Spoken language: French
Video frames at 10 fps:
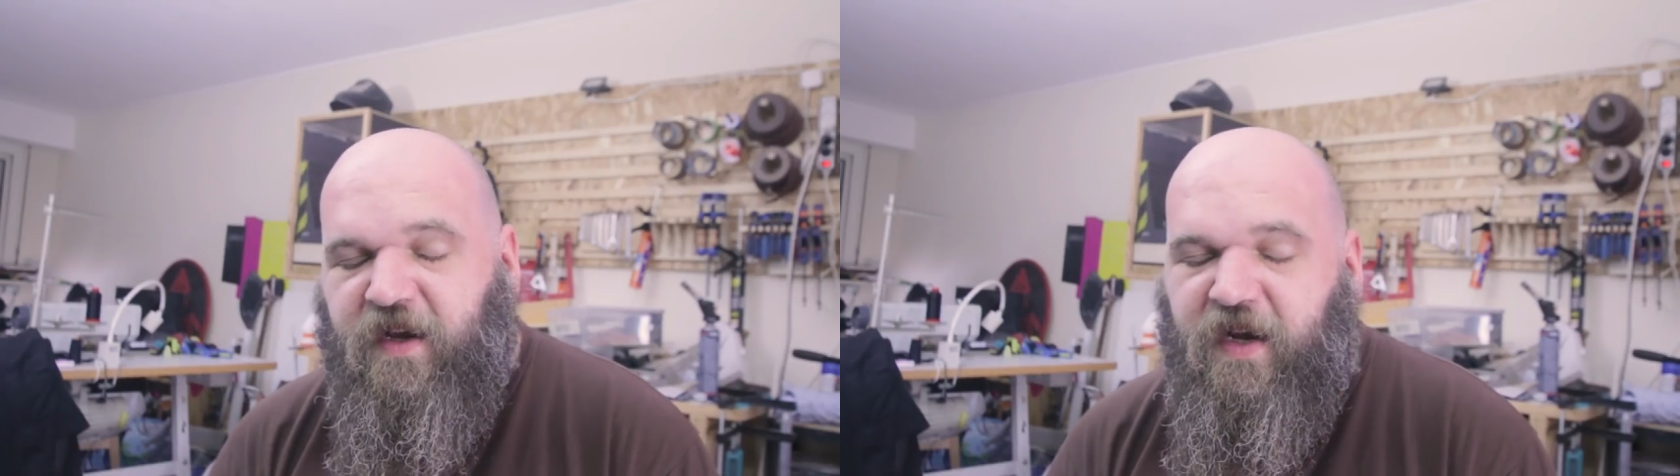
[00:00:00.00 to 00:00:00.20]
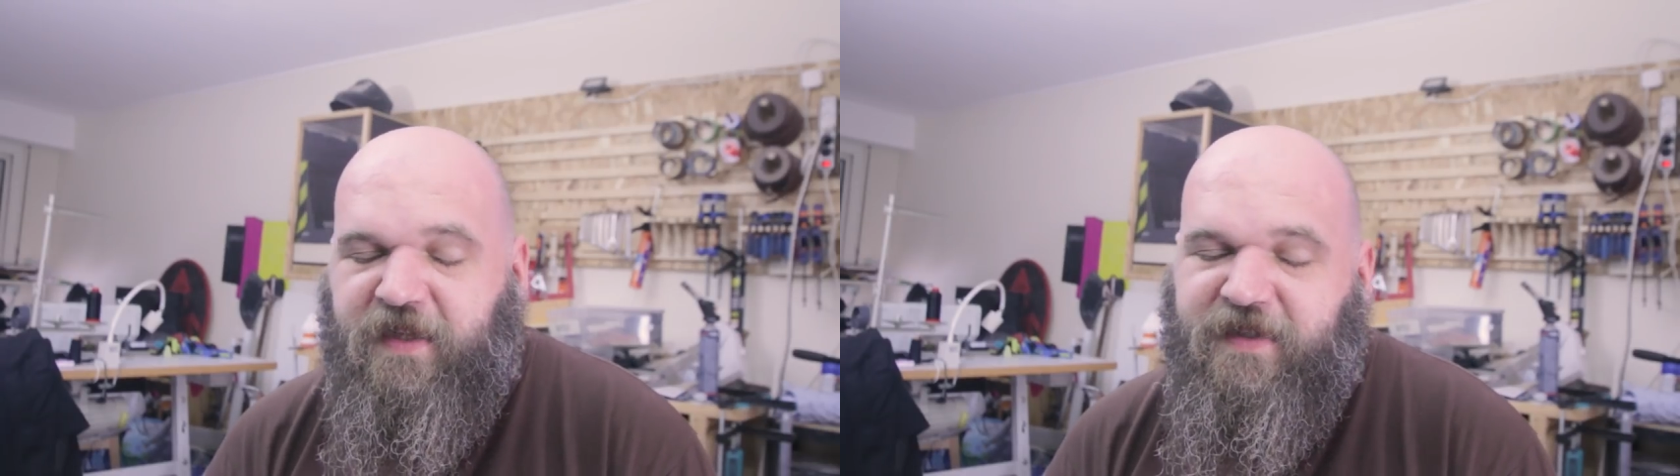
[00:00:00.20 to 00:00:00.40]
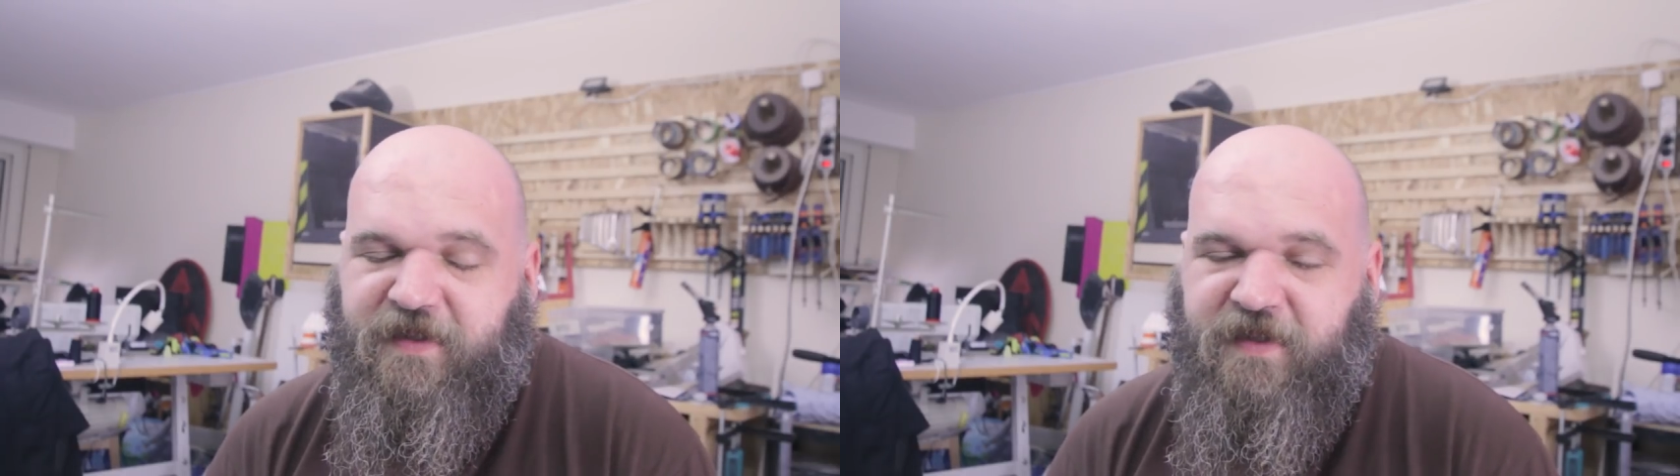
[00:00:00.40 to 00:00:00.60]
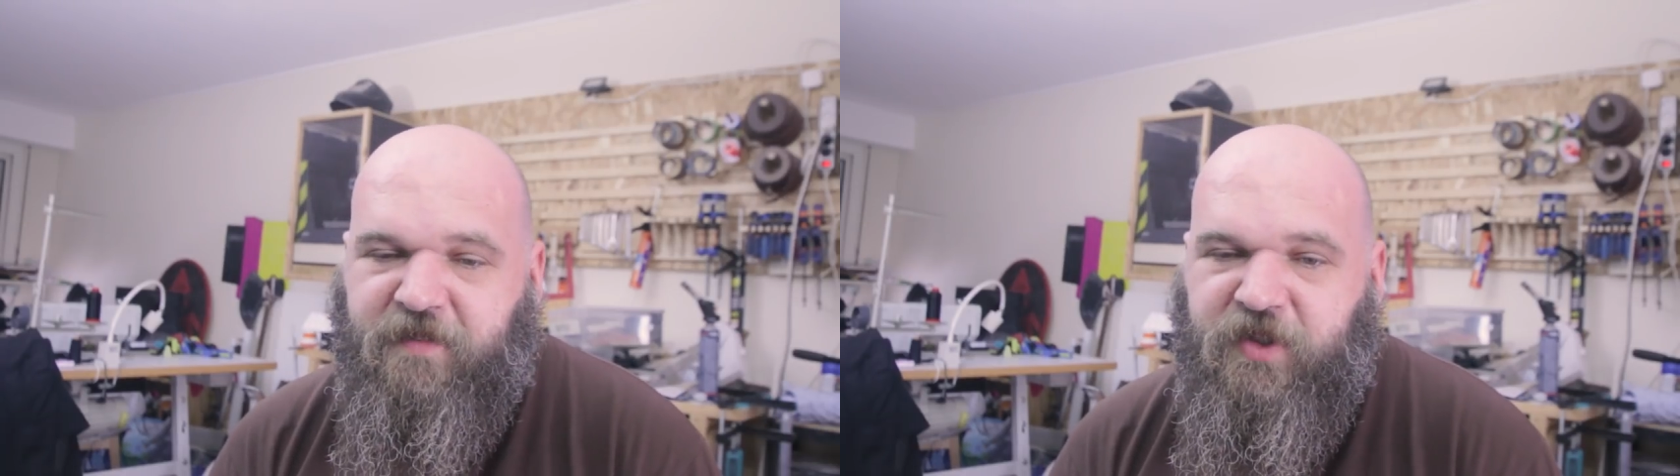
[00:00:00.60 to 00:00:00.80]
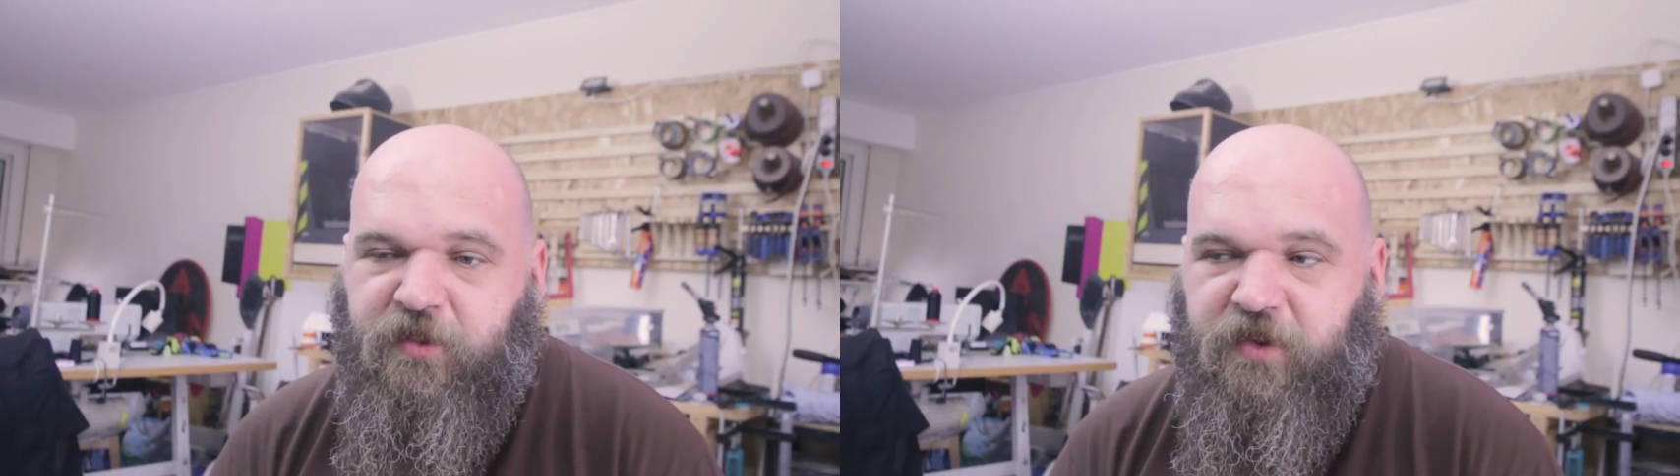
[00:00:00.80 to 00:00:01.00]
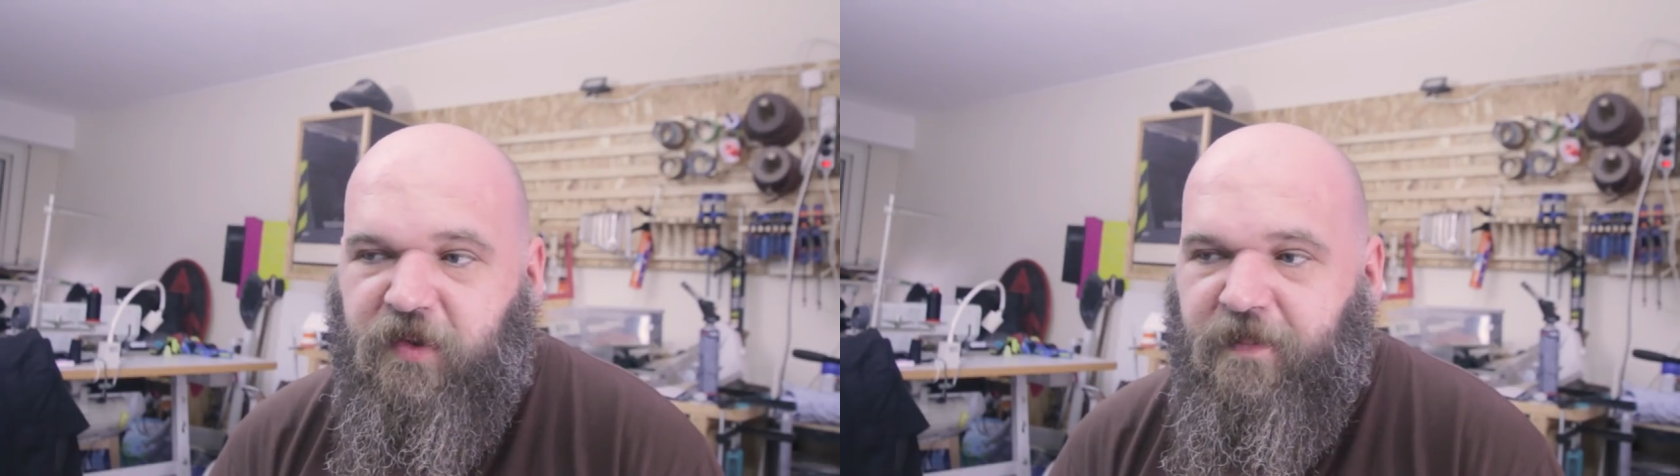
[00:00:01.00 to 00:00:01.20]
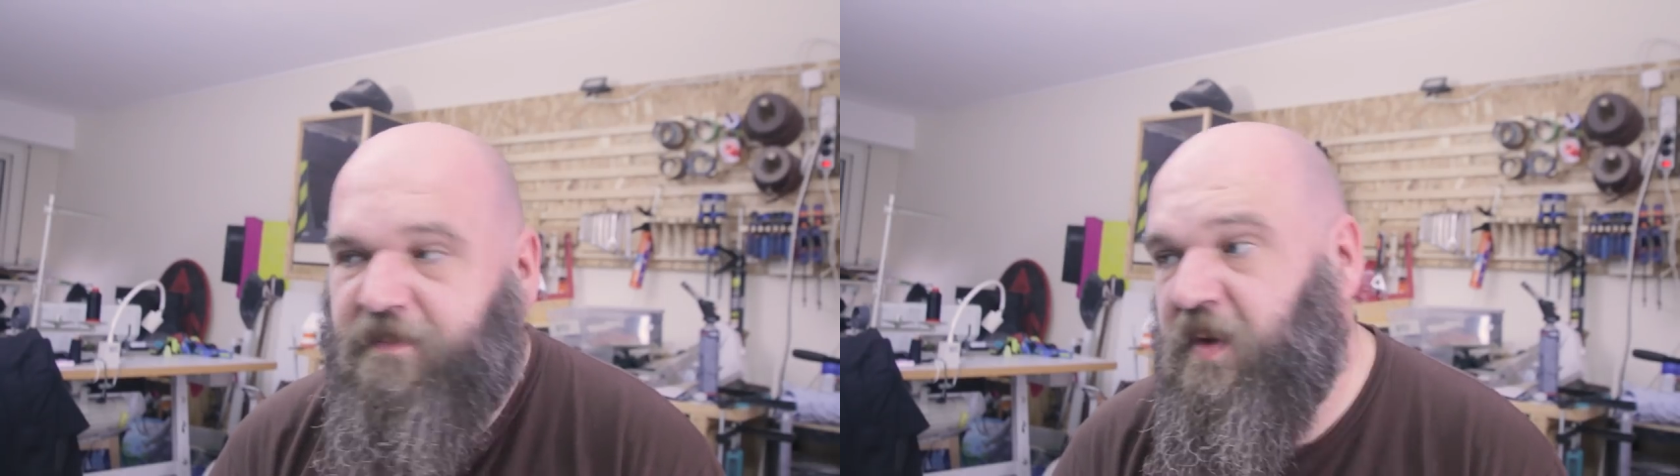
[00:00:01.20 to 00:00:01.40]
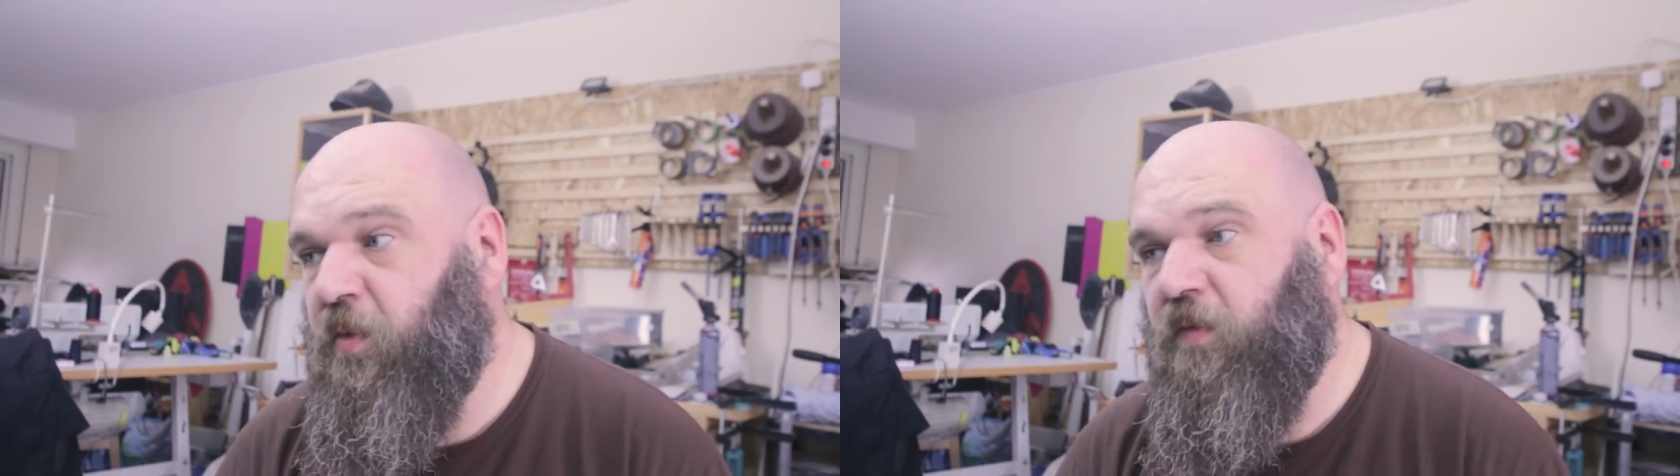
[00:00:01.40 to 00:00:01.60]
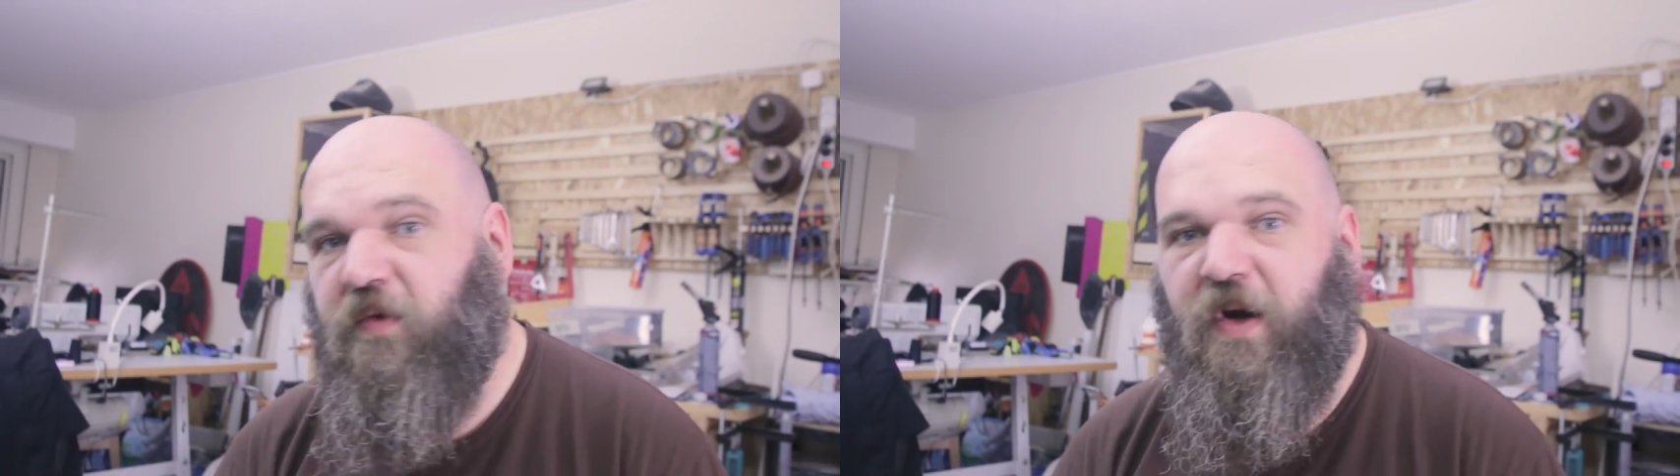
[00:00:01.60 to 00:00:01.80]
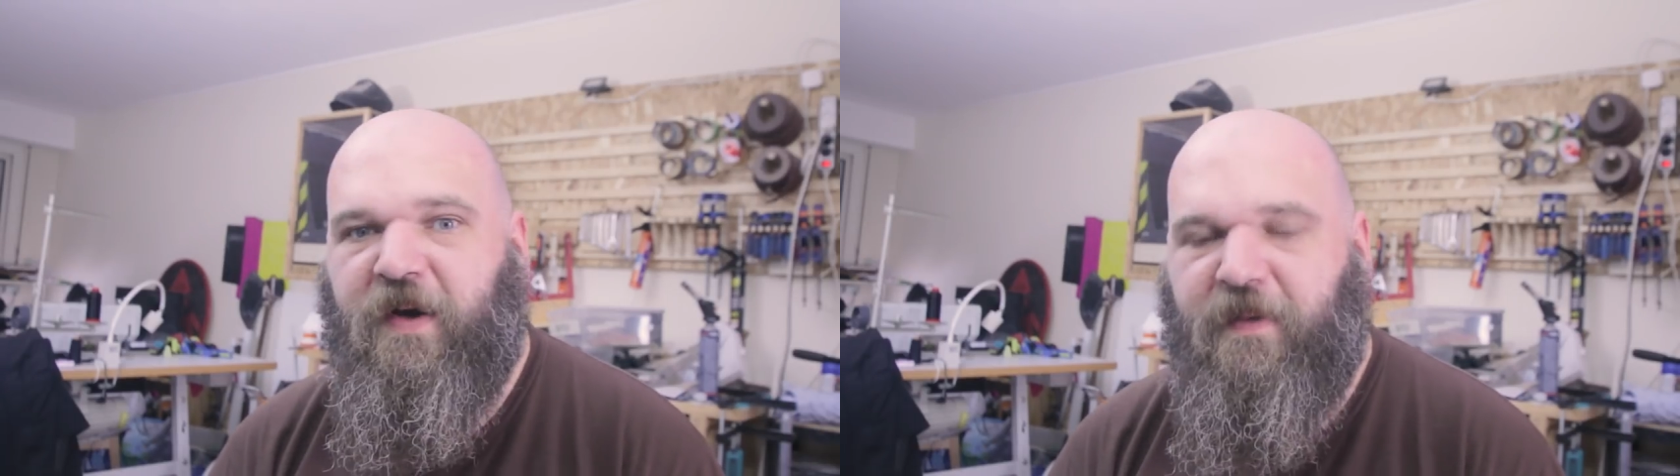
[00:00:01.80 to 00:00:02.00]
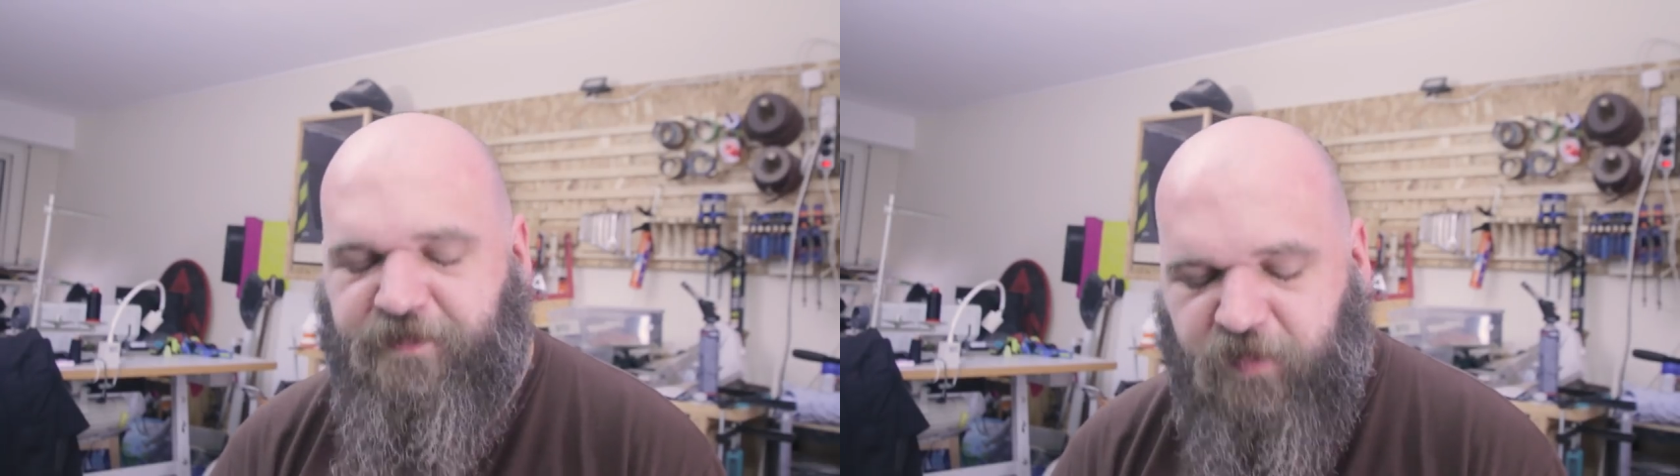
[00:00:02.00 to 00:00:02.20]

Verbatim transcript: à la dernière minute, mais bon, voilà.